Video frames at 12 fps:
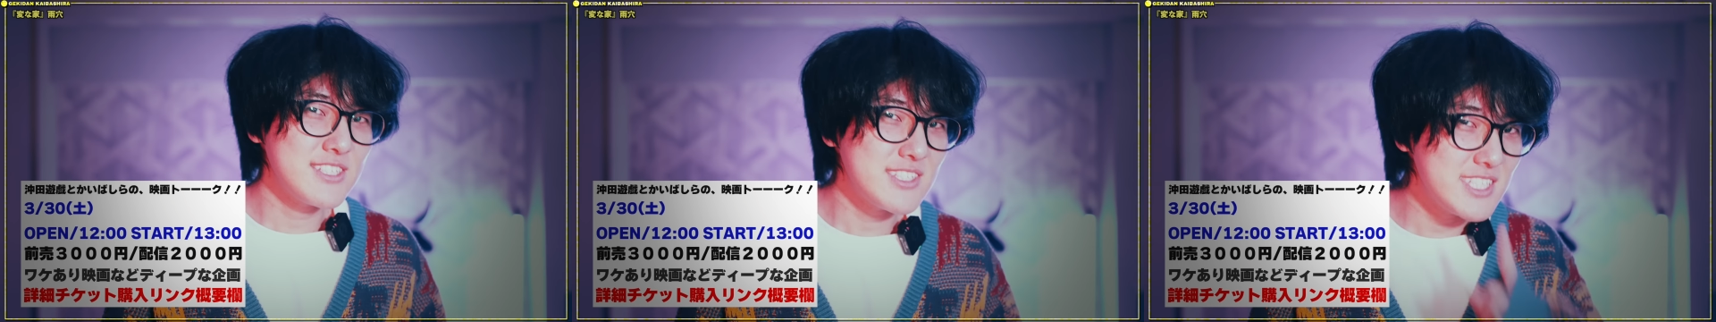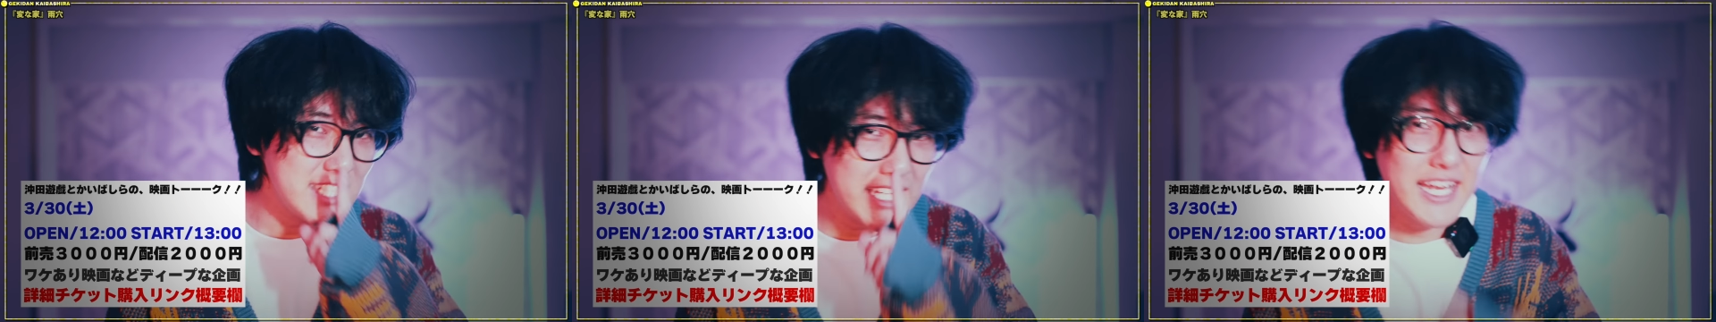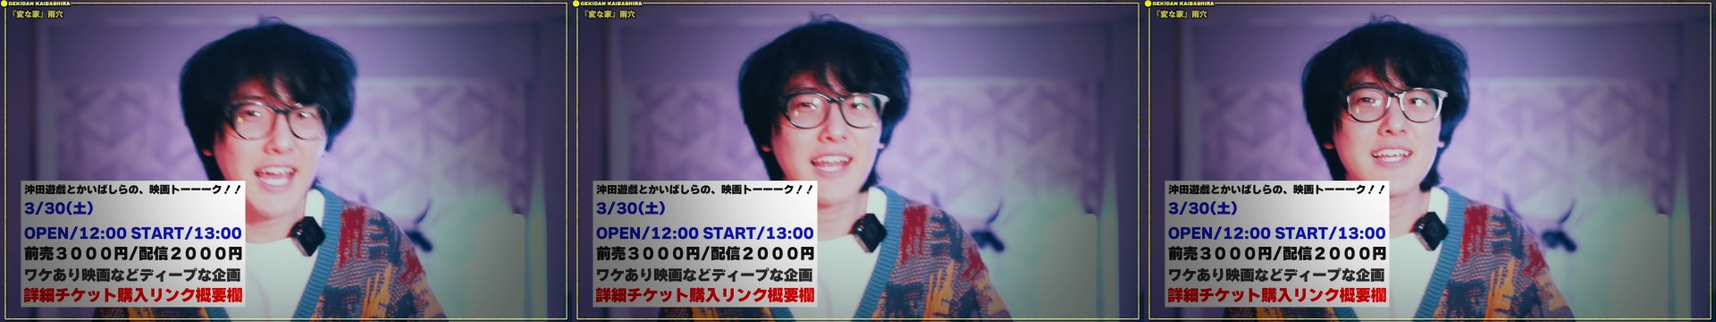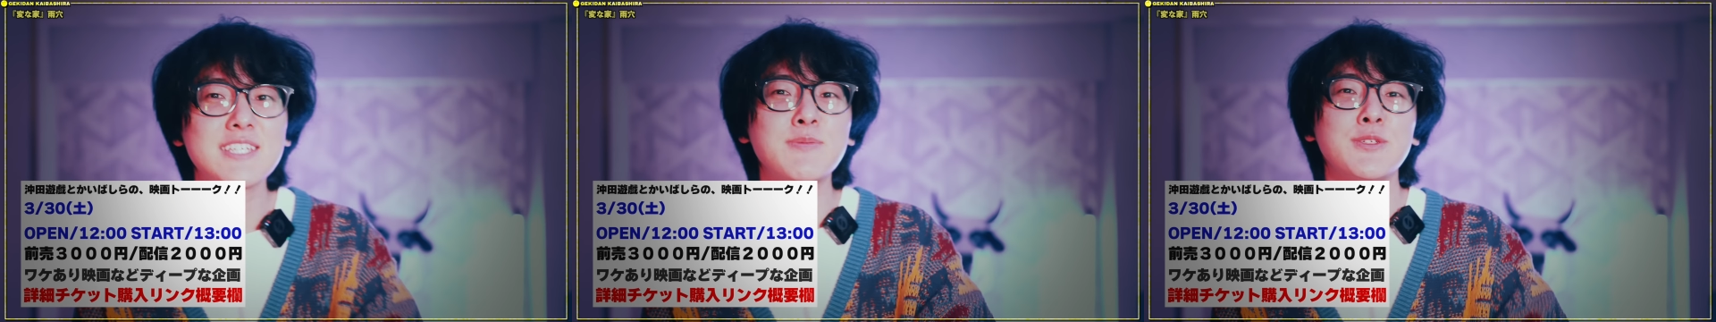シー な
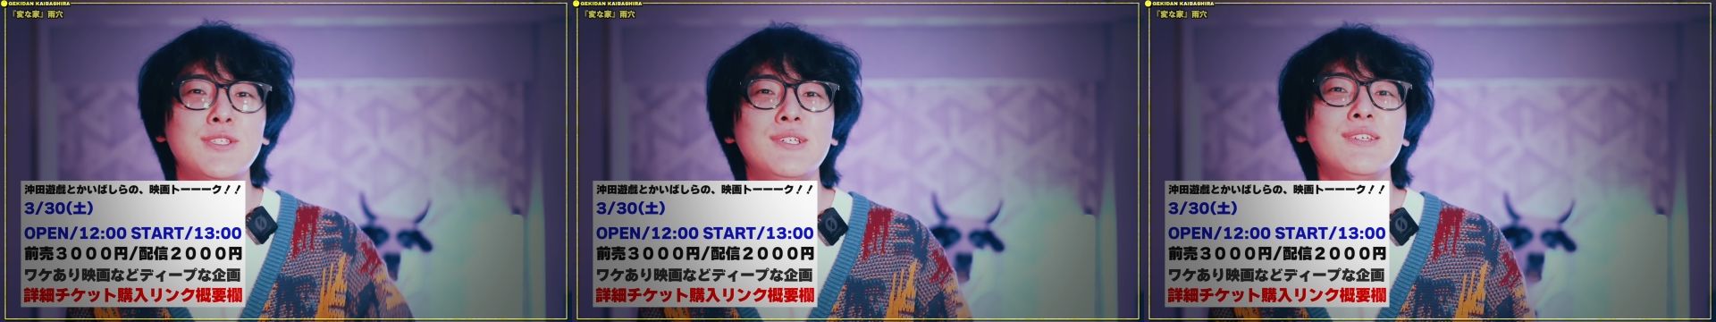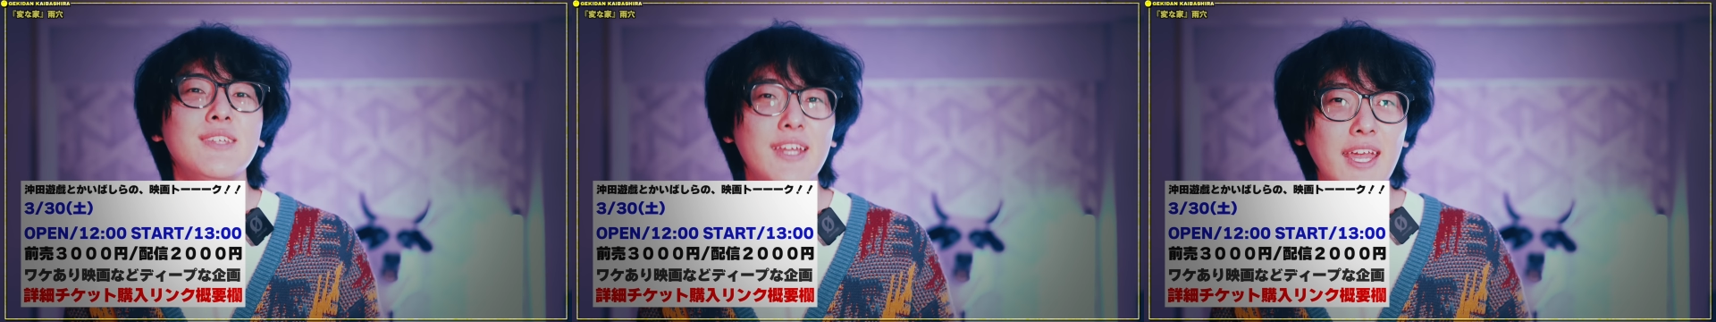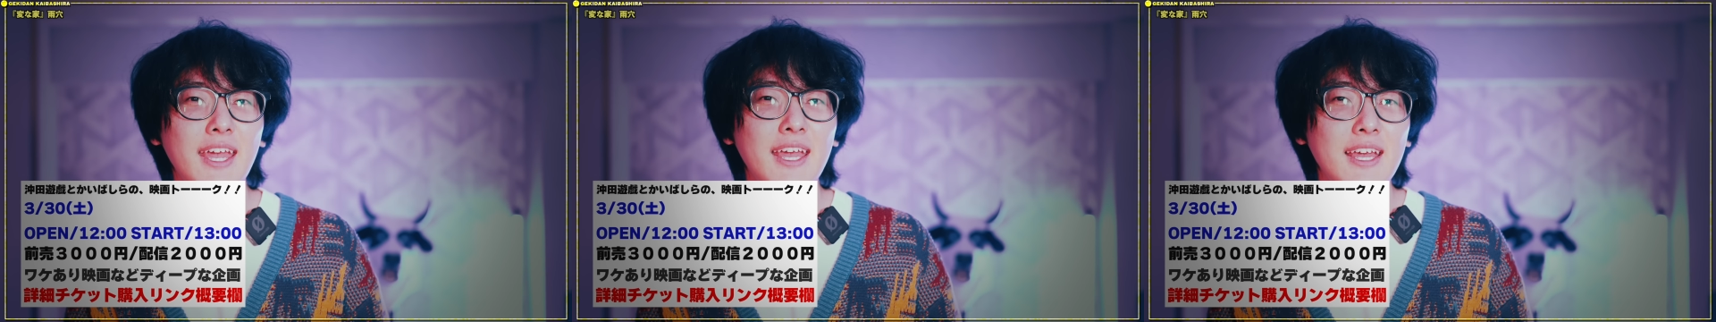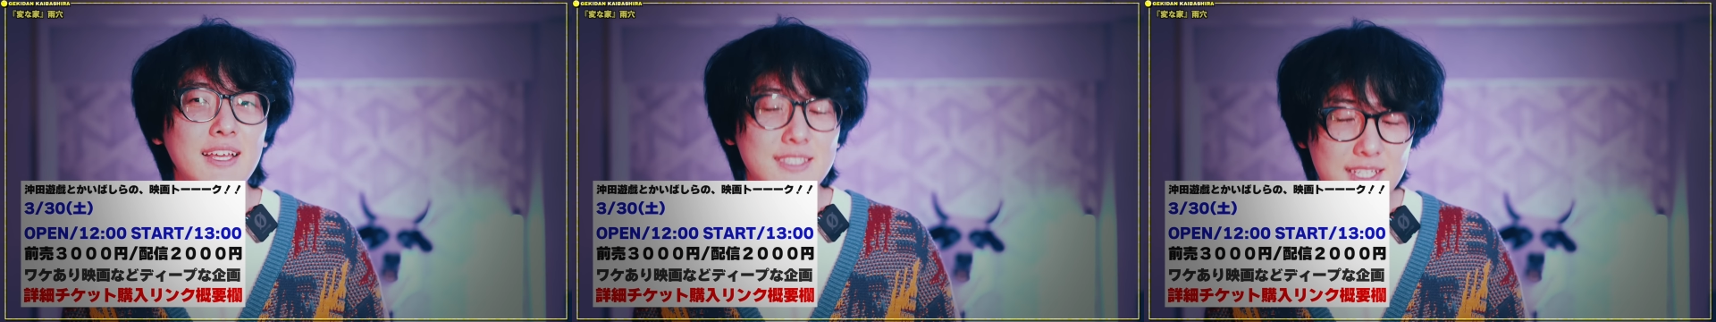話もするんでね、
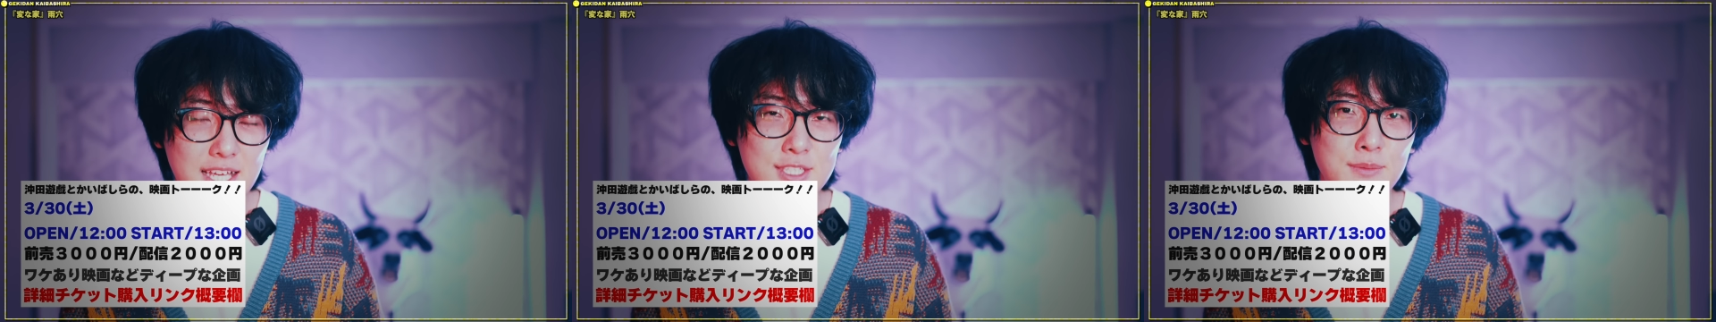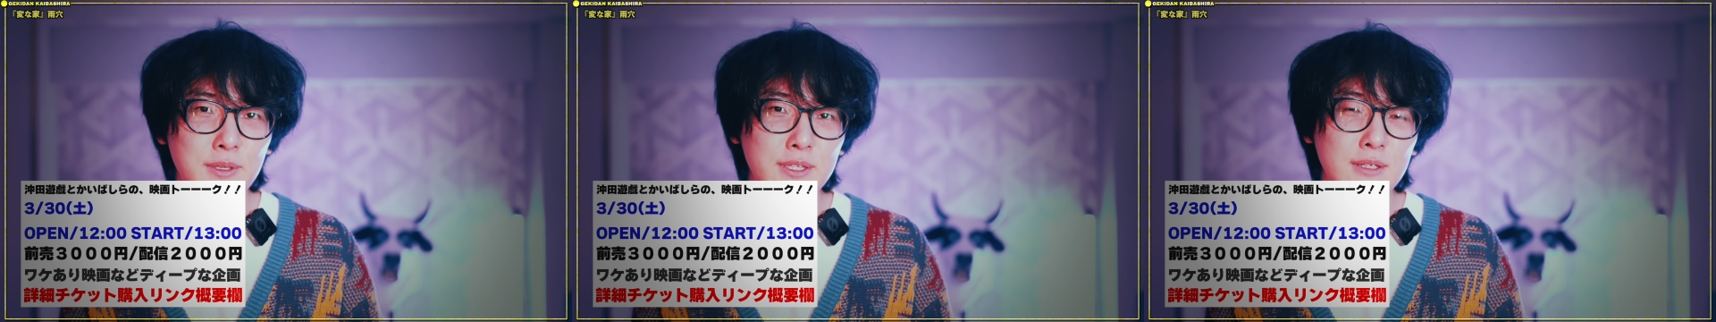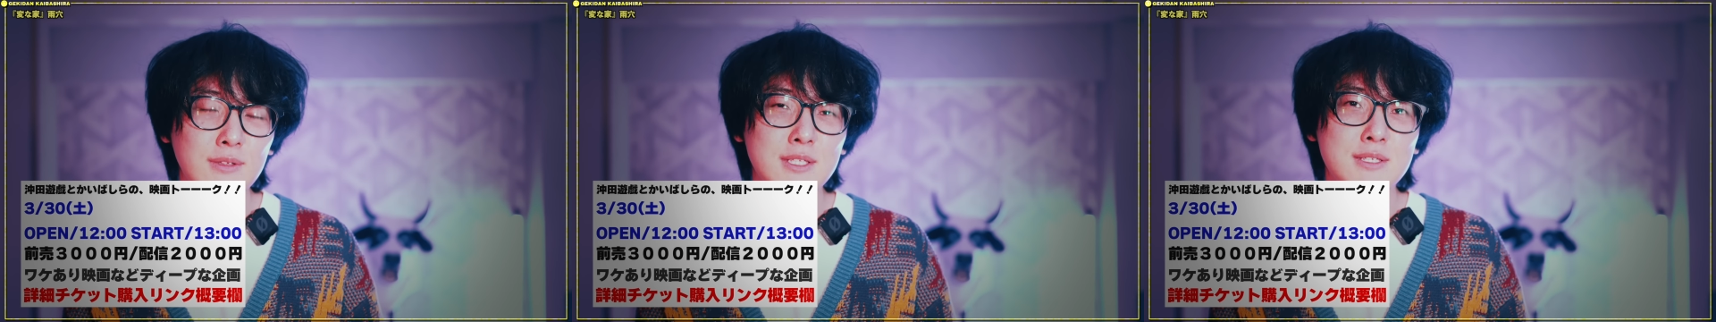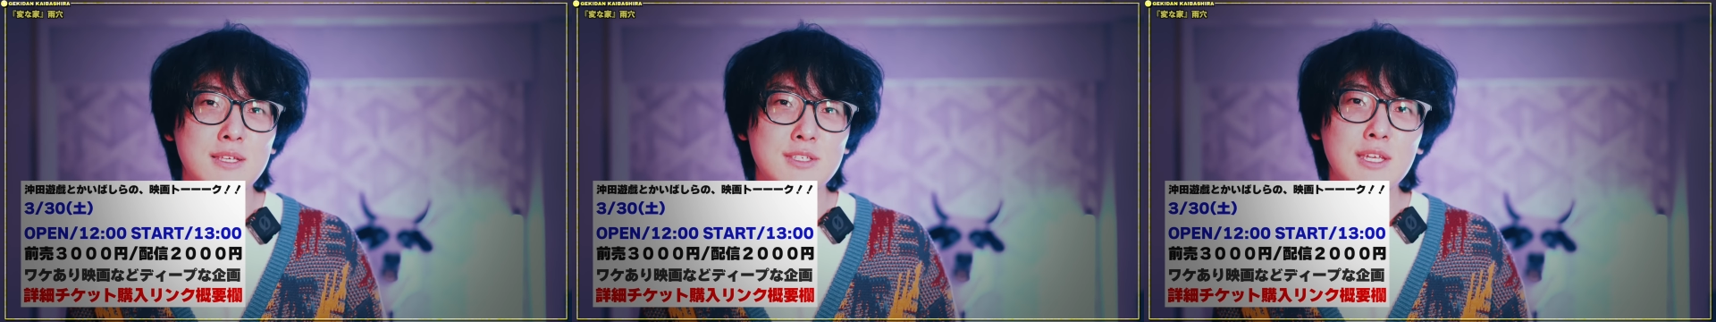ぜひ遊びに来てください。